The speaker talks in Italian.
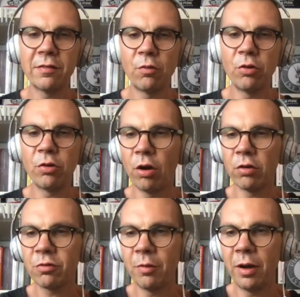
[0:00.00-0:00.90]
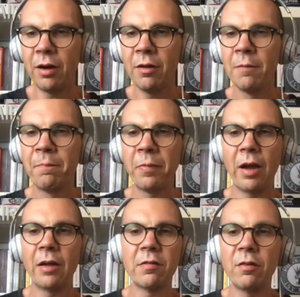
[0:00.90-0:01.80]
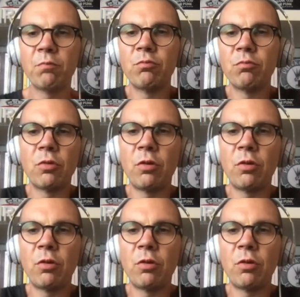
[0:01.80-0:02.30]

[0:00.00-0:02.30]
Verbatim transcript: non li conosco, ma anzi mm, ho